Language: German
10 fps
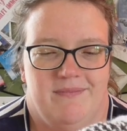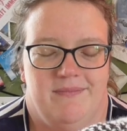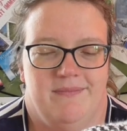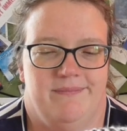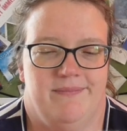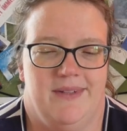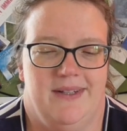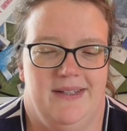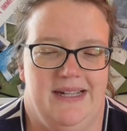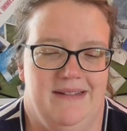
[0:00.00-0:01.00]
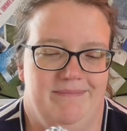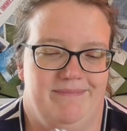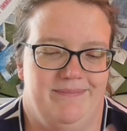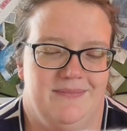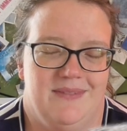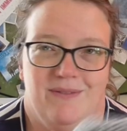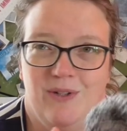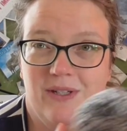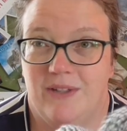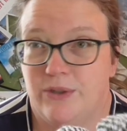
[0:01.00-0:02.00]
ja,
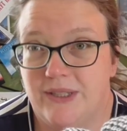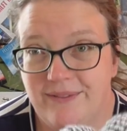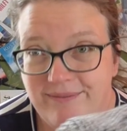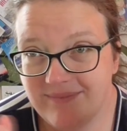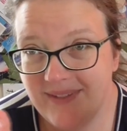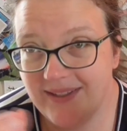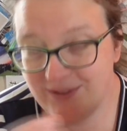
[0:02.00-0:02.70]
Wolle war okay.